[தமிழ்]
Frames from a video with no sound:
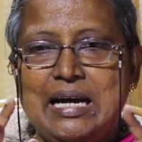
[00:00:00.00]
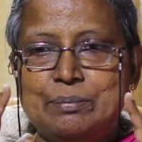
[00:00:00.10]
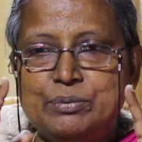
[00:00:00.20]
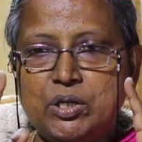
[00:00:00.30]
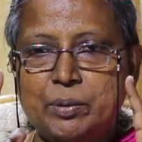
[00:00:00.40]

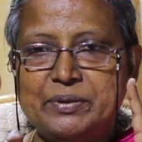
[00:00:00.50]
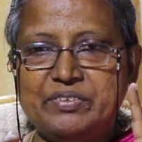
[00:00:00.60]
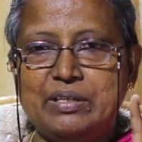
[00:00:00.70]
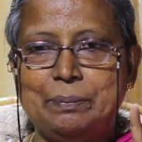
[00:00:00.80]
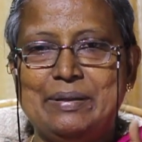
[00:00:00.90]

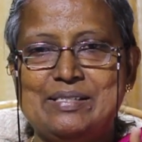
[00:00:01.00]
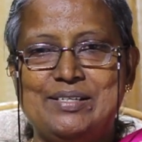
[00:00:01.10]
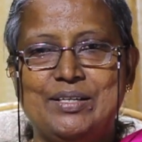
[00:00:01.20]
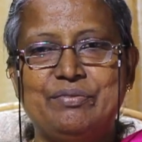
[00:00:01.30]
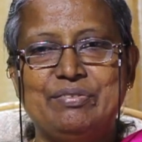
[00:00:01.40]
அப்சார்ப்டிவ்
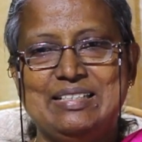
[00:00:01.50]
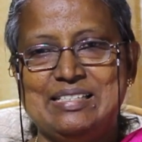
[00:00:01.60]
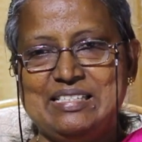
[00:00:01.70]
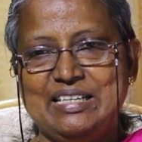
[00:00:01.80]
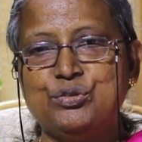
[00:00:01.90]
கெப்பாசிட்டி ஆஃப்
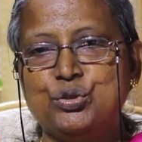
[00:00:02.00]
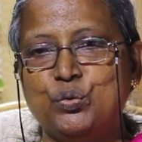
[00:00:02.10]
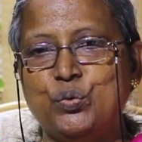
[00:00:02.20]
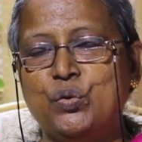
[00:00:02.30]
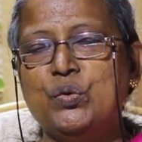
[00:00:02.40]
இன்ட்ரெஸ்டைன்
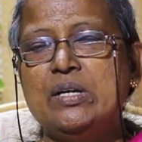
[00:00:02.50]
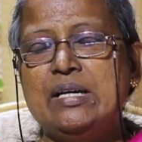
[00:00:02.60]
சொல்லுவோம்